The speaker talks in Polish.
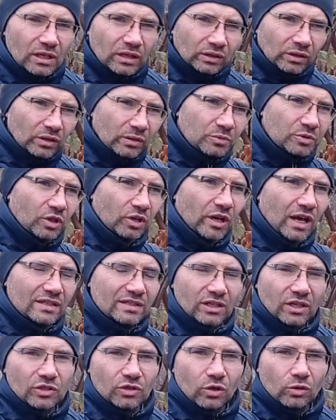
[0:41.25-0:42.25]
No i przy okazji
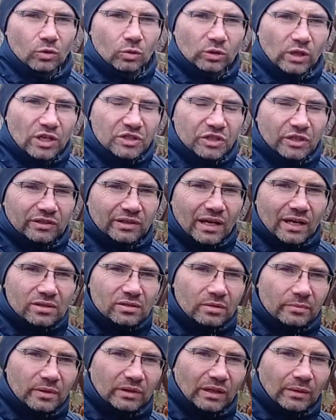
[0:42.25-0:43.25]
jakiś ogródeczek, tak,
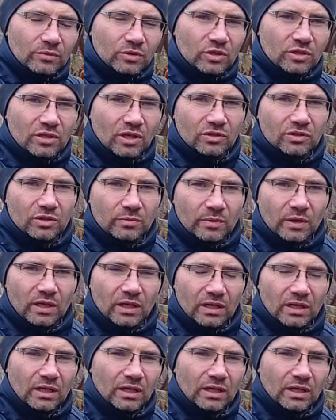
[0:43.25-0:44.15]
sobie tam coś sadzimy.